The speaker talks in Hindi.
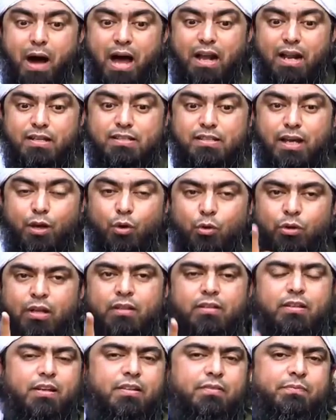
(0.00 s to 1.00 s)
बारह सालों के
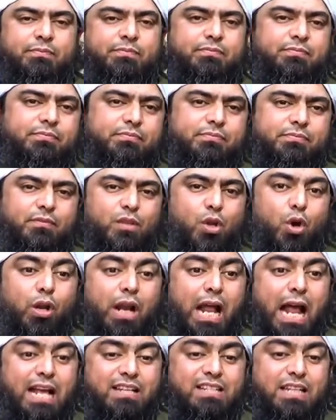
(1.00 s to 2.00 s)
अंदर और
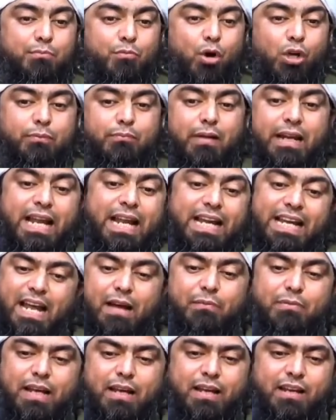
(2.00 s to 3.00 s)
ऐसी मौत मरे हैं कि
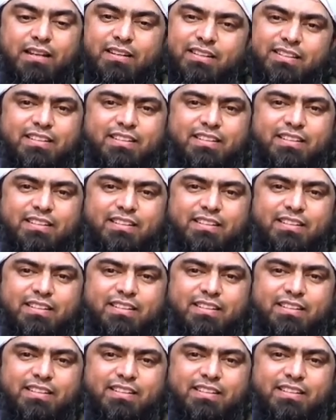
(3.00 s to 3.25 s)
अब ये